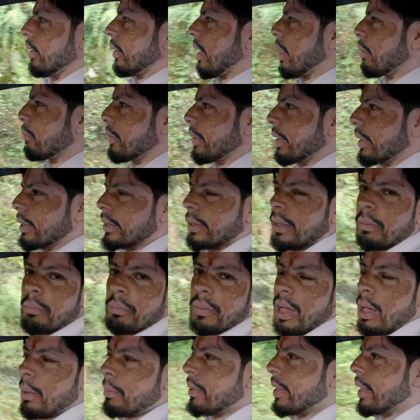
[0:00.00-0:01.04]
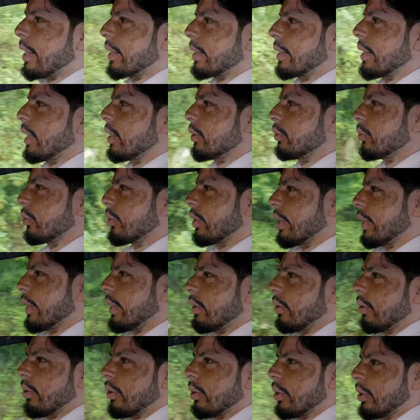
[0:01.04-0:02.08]
रामनगर से हम काफ़ी आगे आ चुके
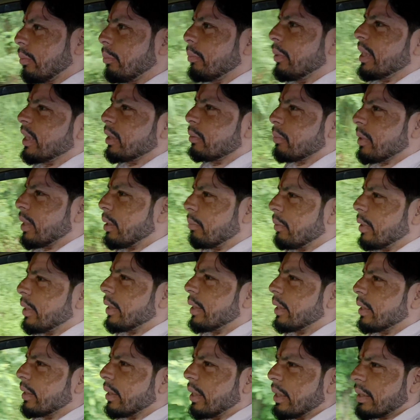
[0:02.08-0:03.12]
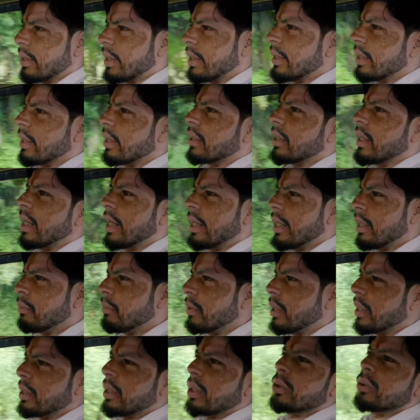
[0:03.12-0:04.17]
हैं और बीच में हमें धनकड़ी का नाला ही
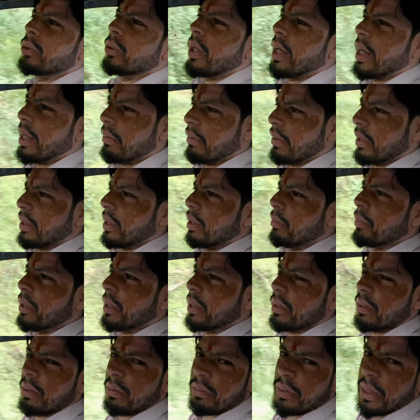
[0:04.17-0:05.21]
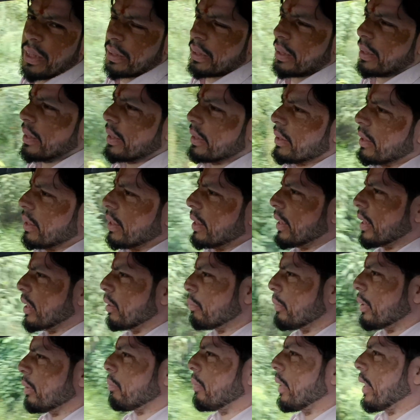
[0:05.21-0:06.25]
मिला था जो आया हुआ था बट जैसे तैसा करके
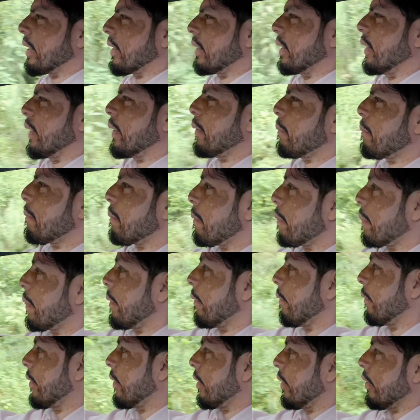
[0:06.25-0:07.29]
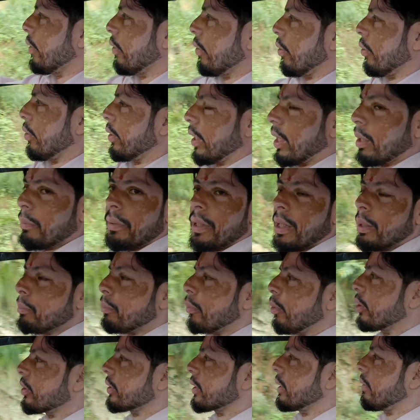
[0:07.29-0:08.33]
हमने पार किया और अभी हम
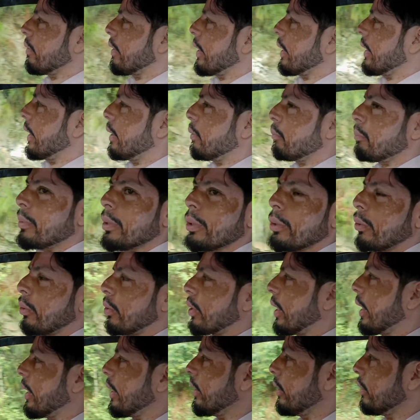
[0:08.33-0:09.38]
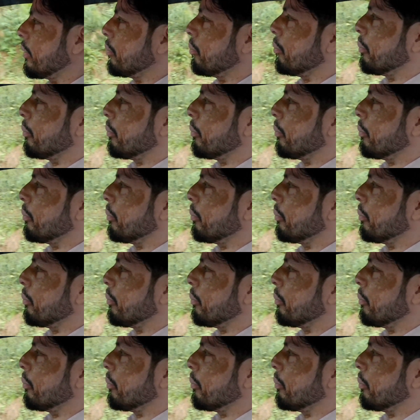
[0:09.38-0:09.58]
पहुंचने वाले हैं ब्यूरोखाल